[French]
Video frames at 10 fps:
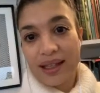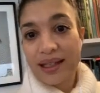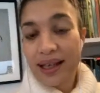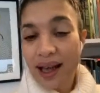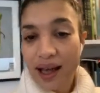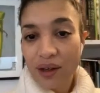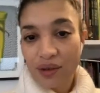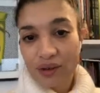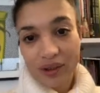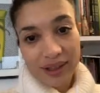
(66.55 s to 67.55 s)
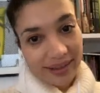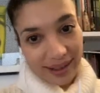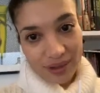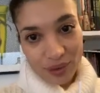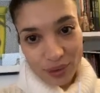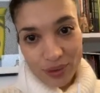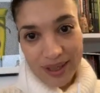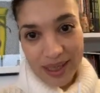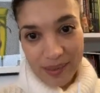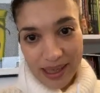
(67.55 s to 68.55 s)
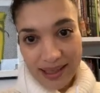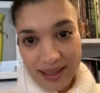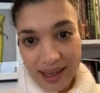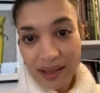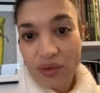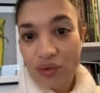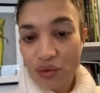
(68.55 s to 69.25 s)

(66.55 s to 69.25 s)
il y a euh, dans les textes de Sébastien